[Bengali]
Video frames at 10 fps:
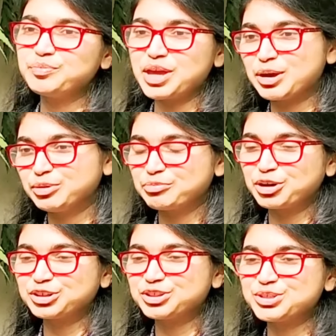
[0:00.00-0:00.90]
পিয়াম
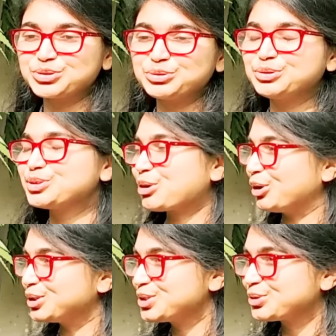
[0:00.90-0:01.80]
ল্যাবরেটরি স্কুল
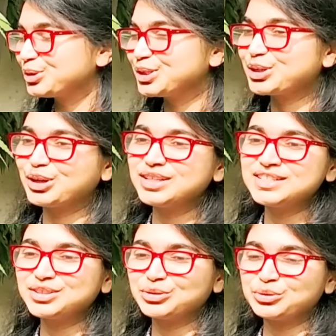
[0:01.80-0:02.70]
স্কলার স্কুল অ্যান্ড
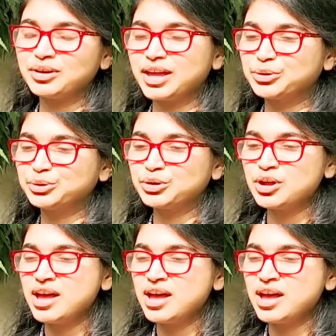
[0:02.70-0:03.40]
কলেজ তো এগুলো